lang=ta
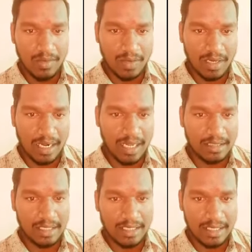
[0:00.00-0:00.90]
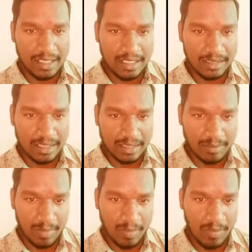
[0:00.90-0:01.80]
ஒரு காலத்தில் இந்த நிலத்தில்
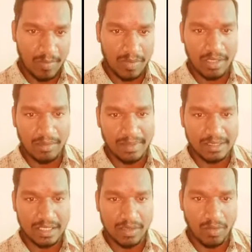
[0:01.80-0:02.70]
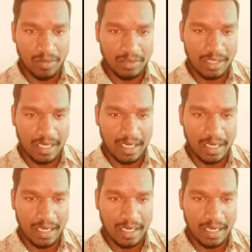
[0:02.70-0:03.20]
தமிழ் மொழி மட்டும்தான் பேசினாங்க உலகத்தில்